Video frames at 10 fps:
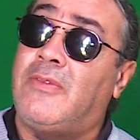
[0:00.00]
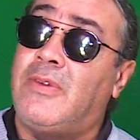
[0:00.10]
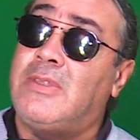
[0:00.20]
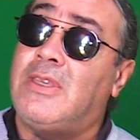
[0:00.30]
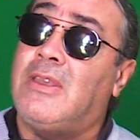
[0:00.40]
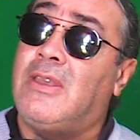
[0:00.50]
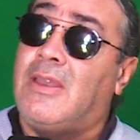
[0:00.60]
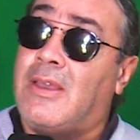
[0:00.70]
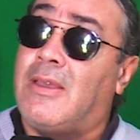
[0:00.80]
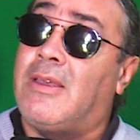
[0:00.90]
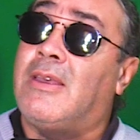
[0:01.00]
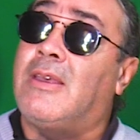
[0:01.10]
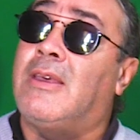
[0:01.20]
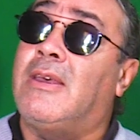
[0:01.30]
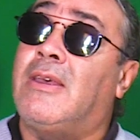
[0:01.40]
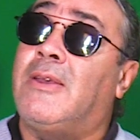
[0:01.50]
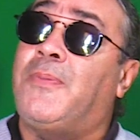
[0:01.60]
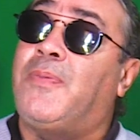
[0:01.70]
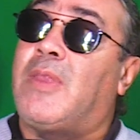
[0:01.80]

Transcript: فهمتي آه،